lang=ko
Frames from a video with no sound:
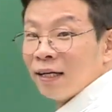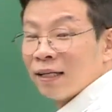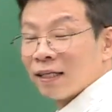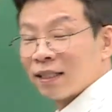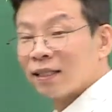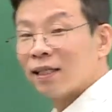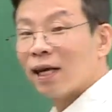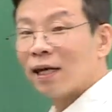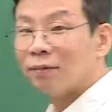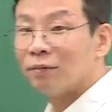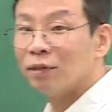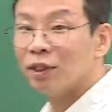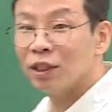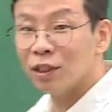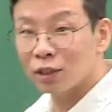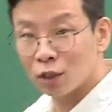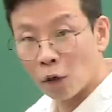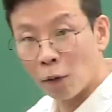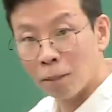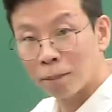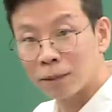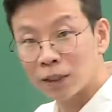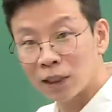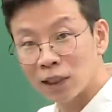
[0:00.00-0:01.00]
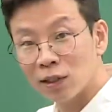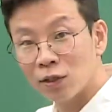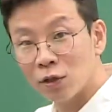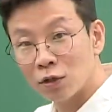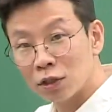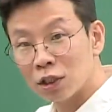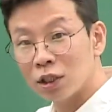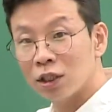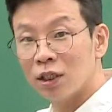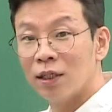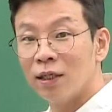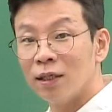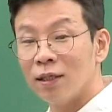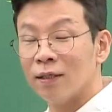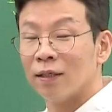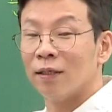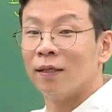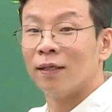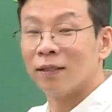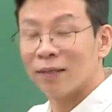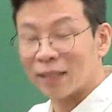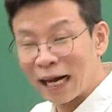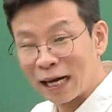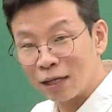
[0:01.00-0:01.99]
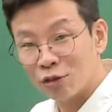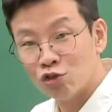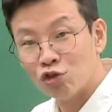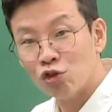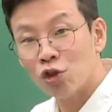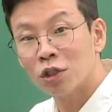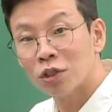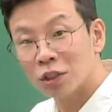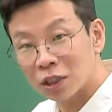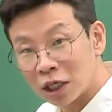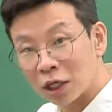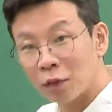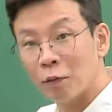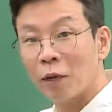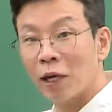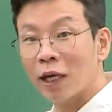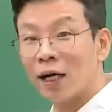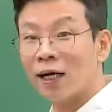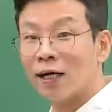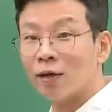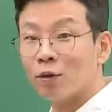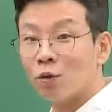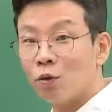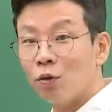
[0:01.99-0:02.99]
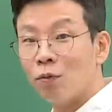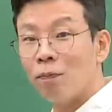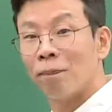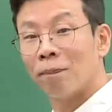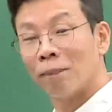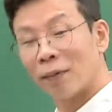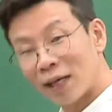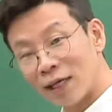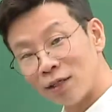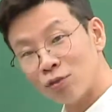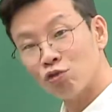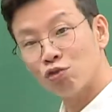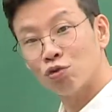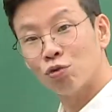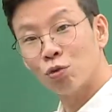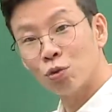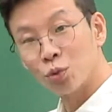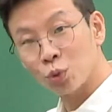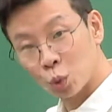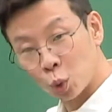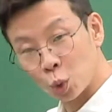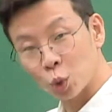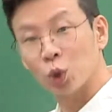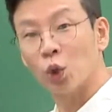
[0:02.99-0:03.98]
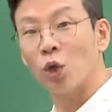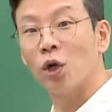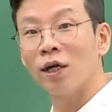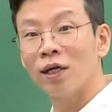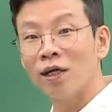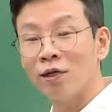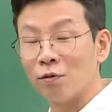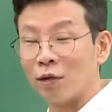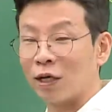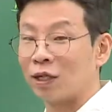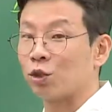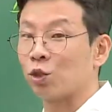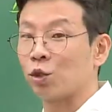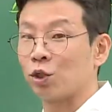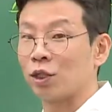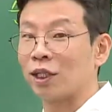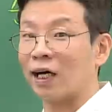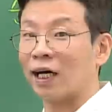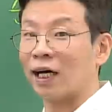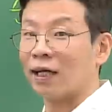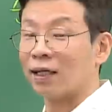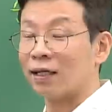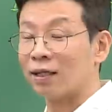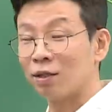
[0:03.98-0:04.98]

그 다음은 겹친 것을 나누어 제외하고 빼주고 조정하는 과정이다.